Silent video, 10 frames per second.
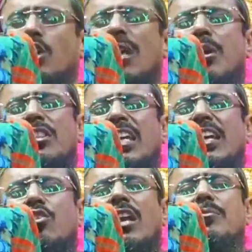
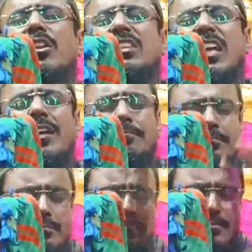সলিমুদ্দিন কলিমুদ্দিন
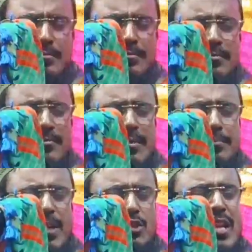
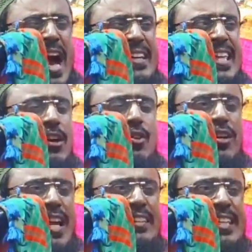পেছনে আছি
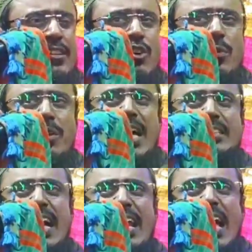কোনো টেনশন করবি না
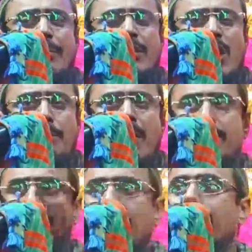যা লাগবে সব
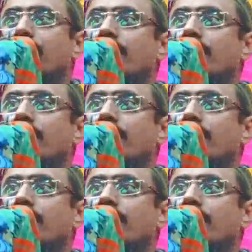পাবি